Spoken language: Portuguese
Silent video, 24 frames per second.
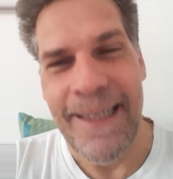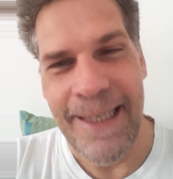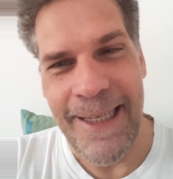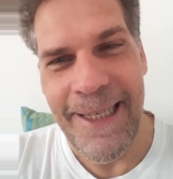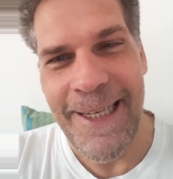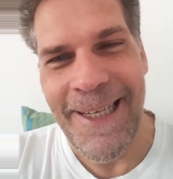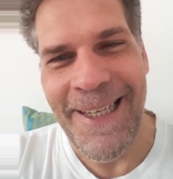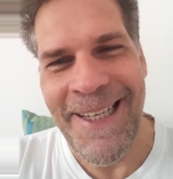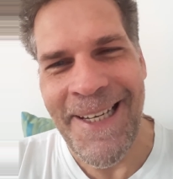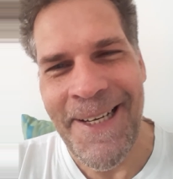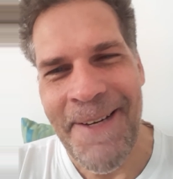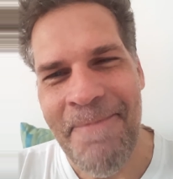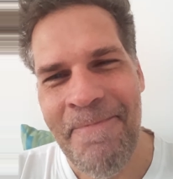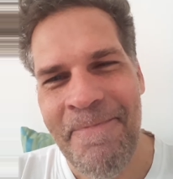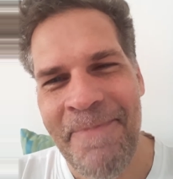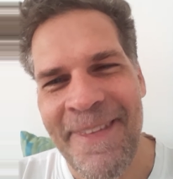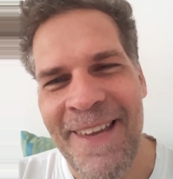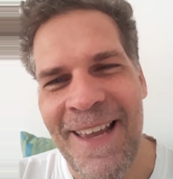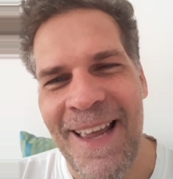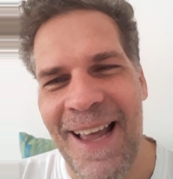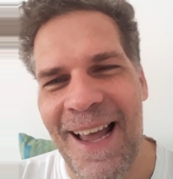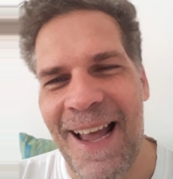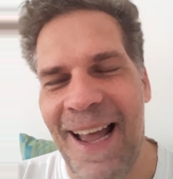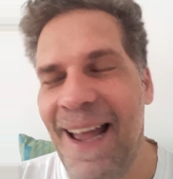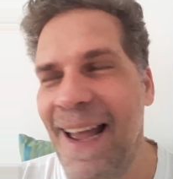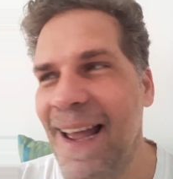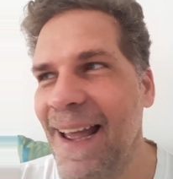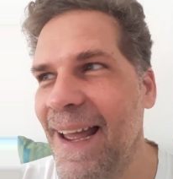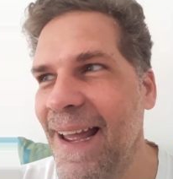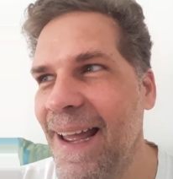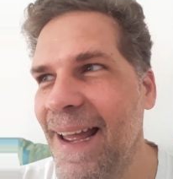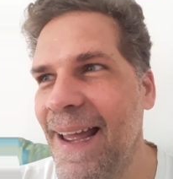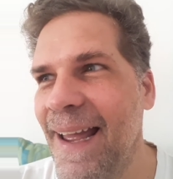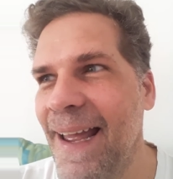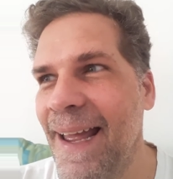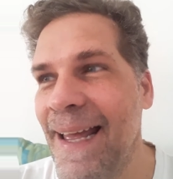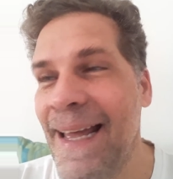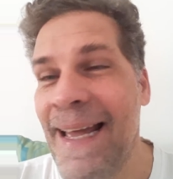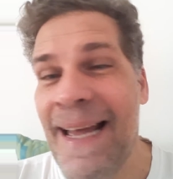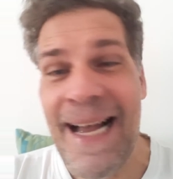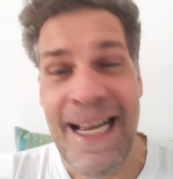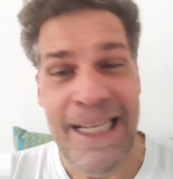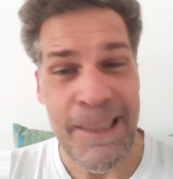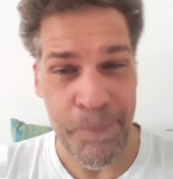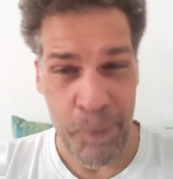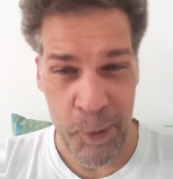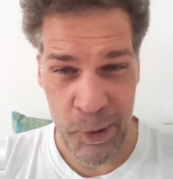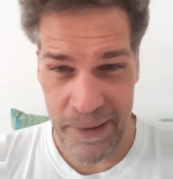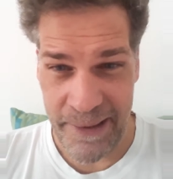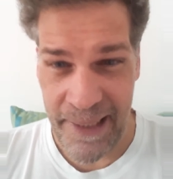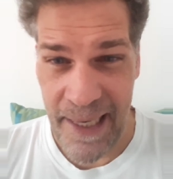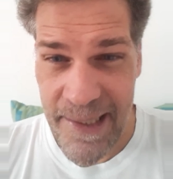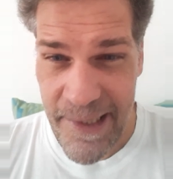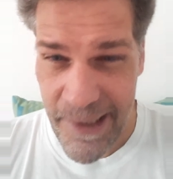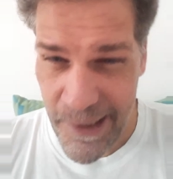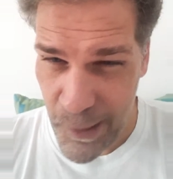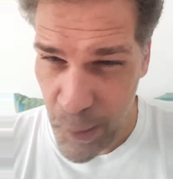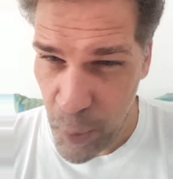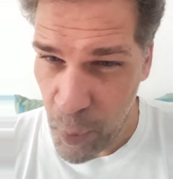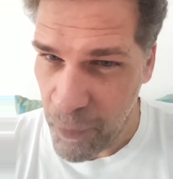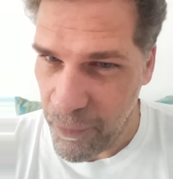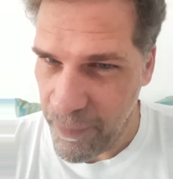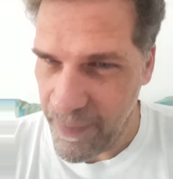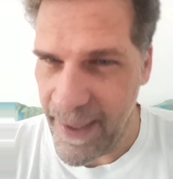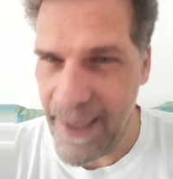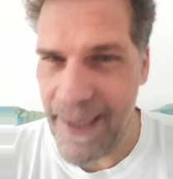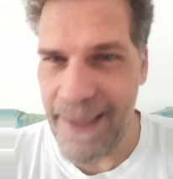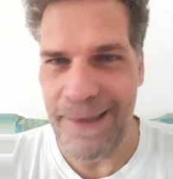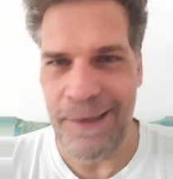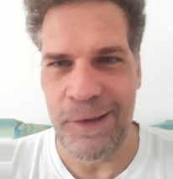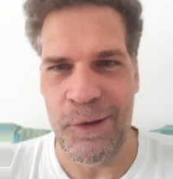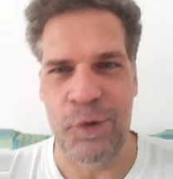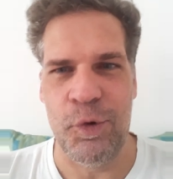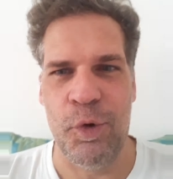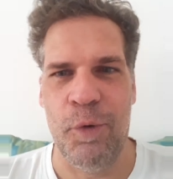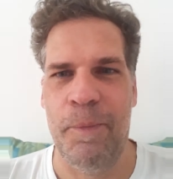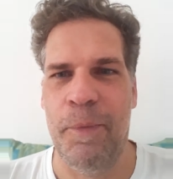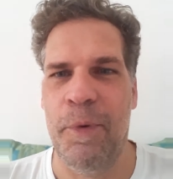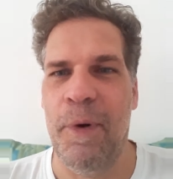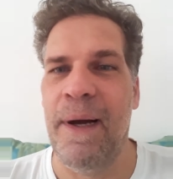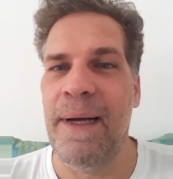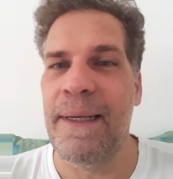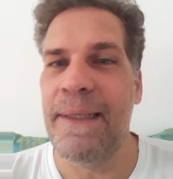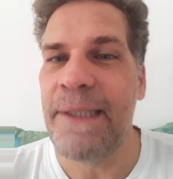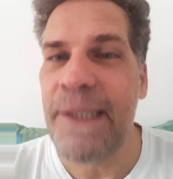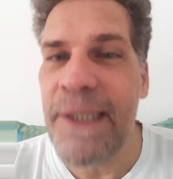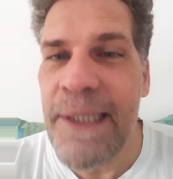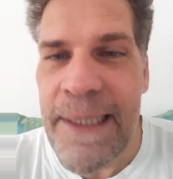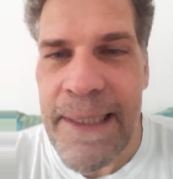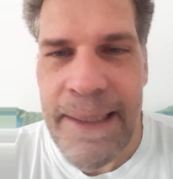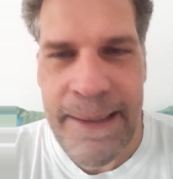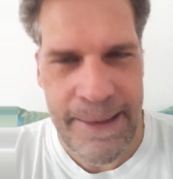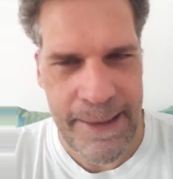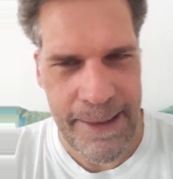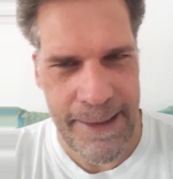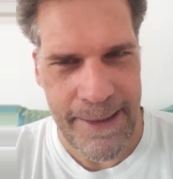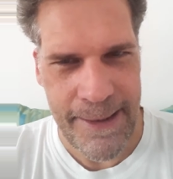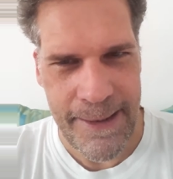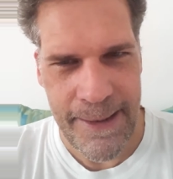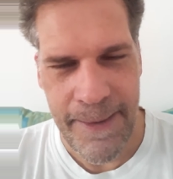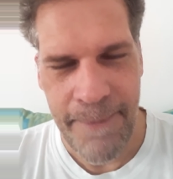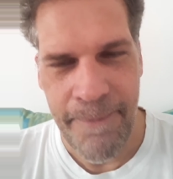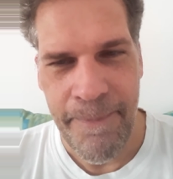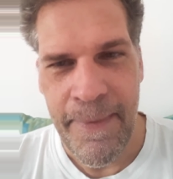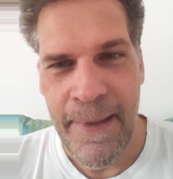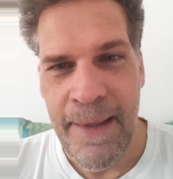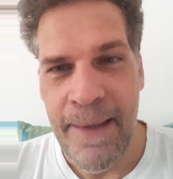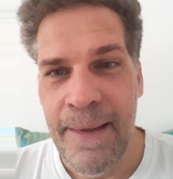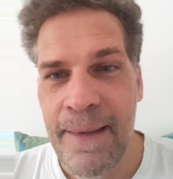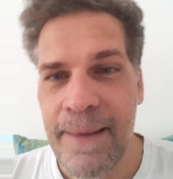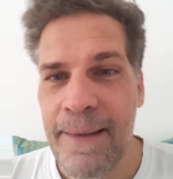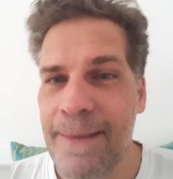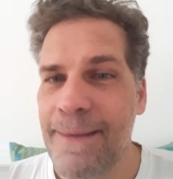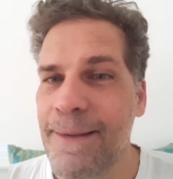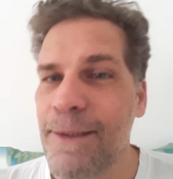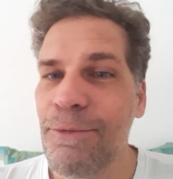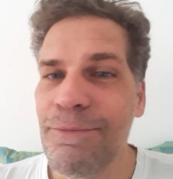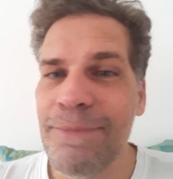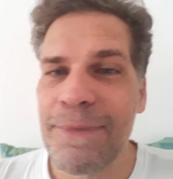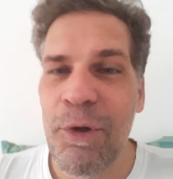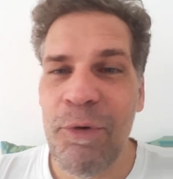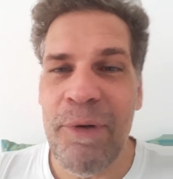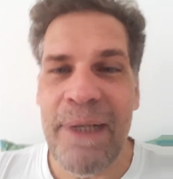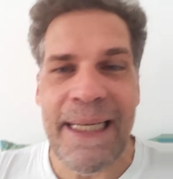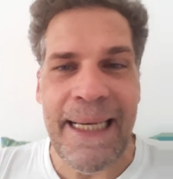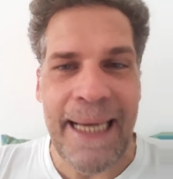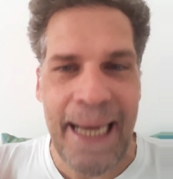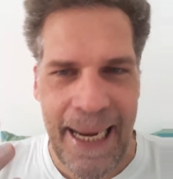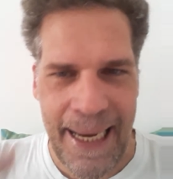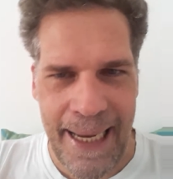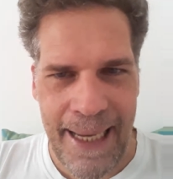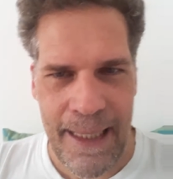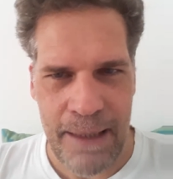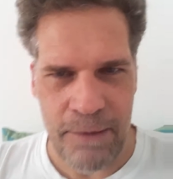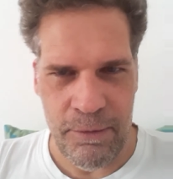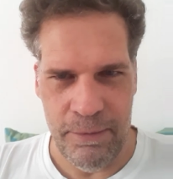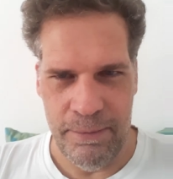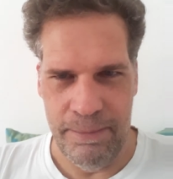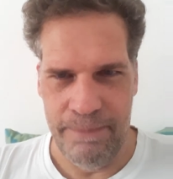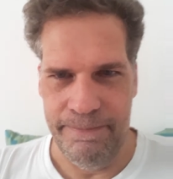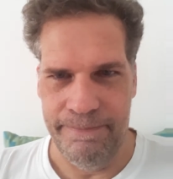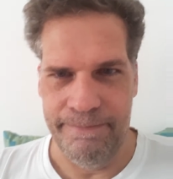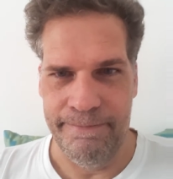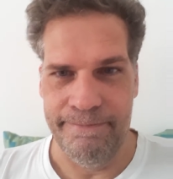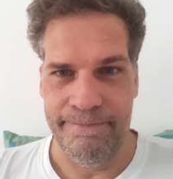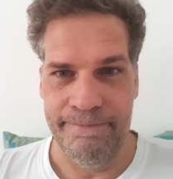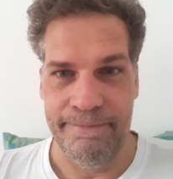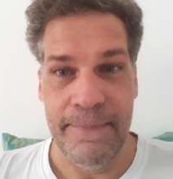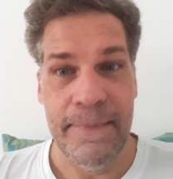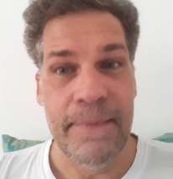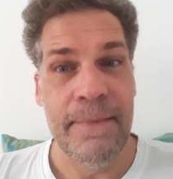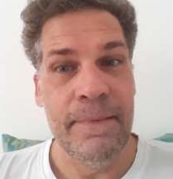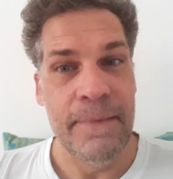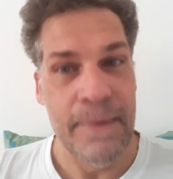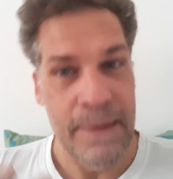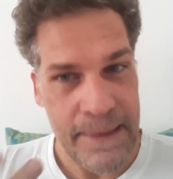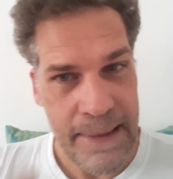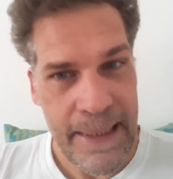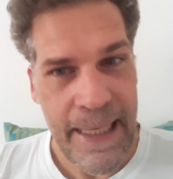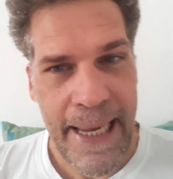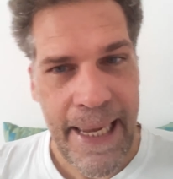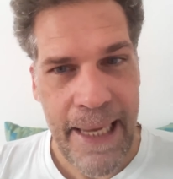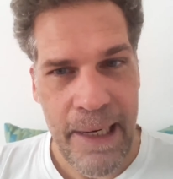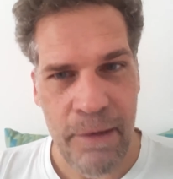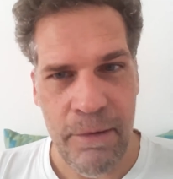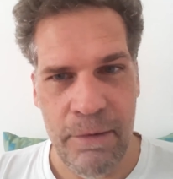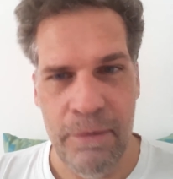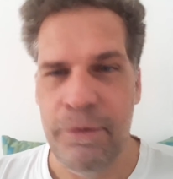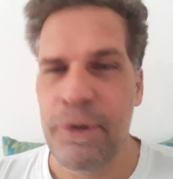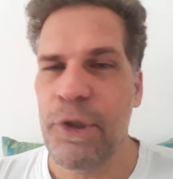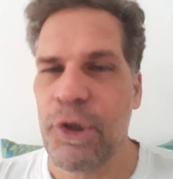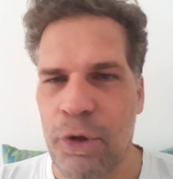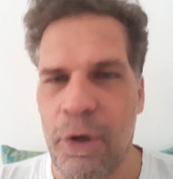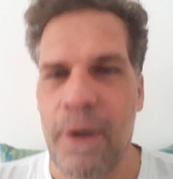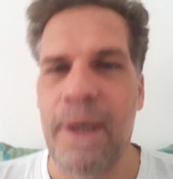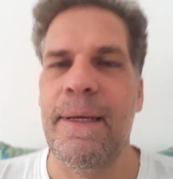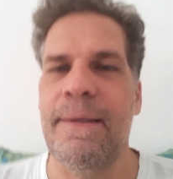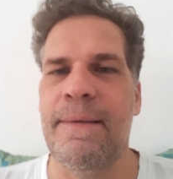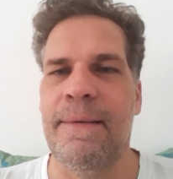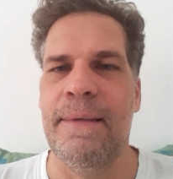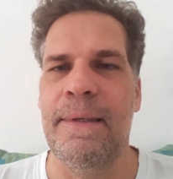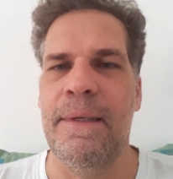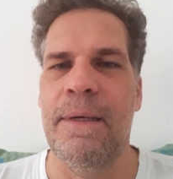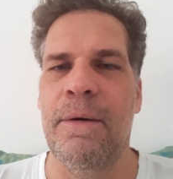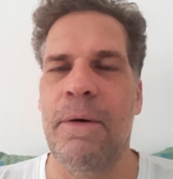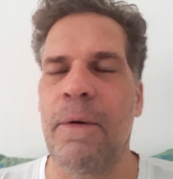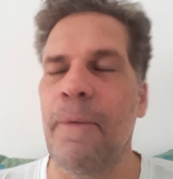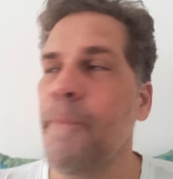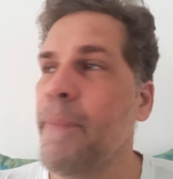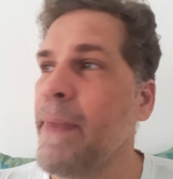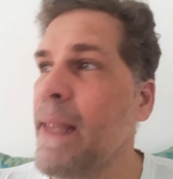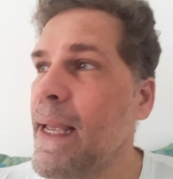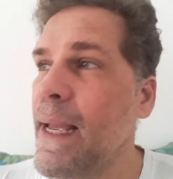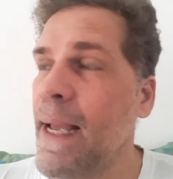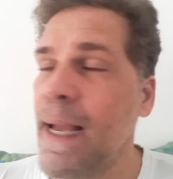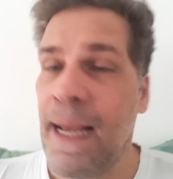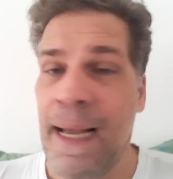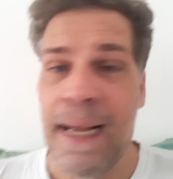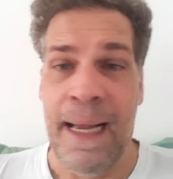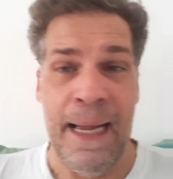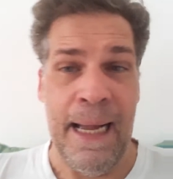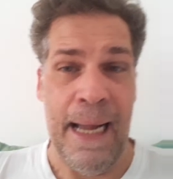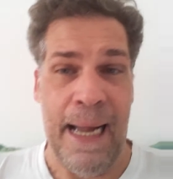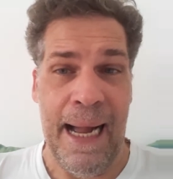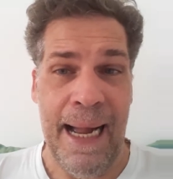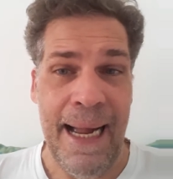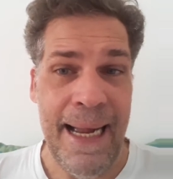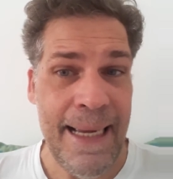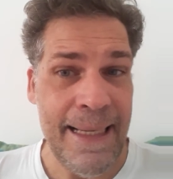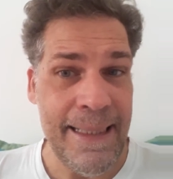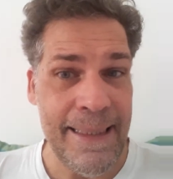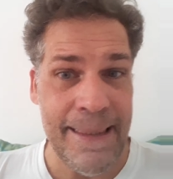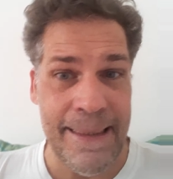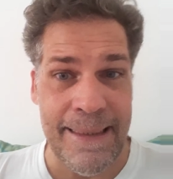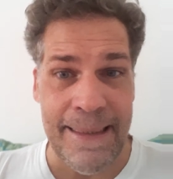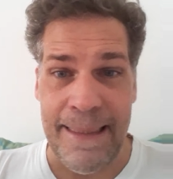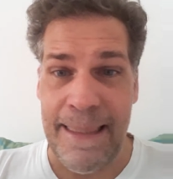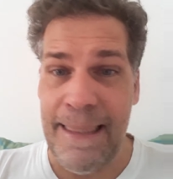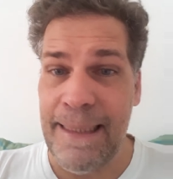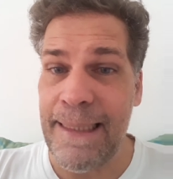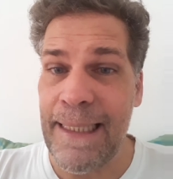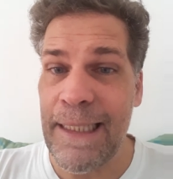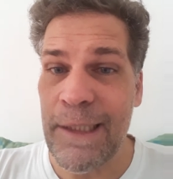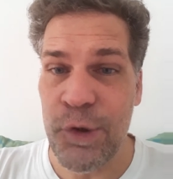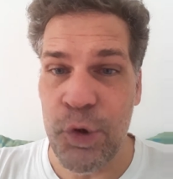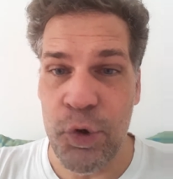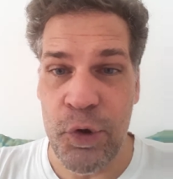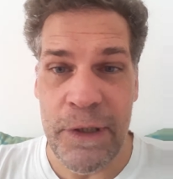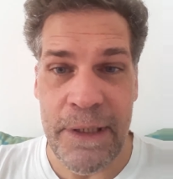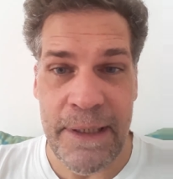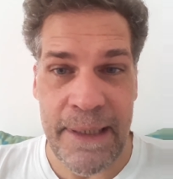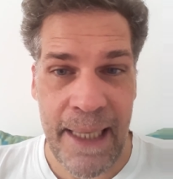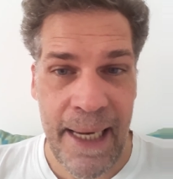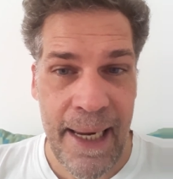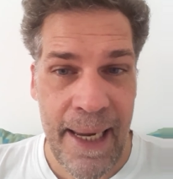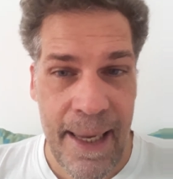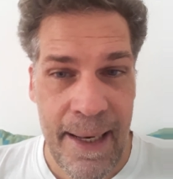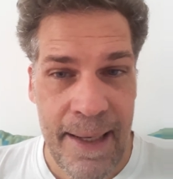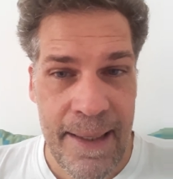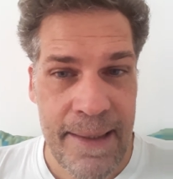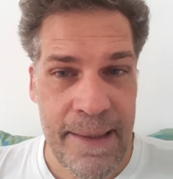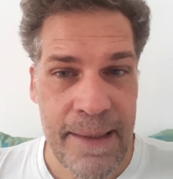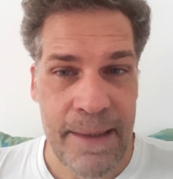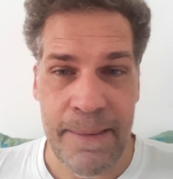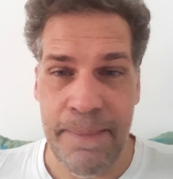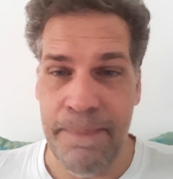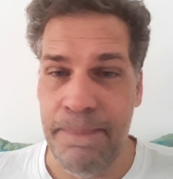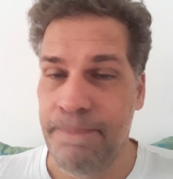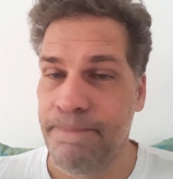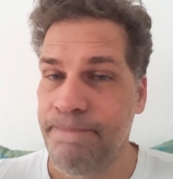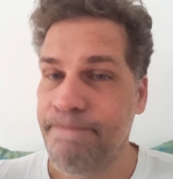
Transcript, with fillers: que é, as postagens que eu faço sobre artistas não estão ligado, sério, de coração, as intenções deles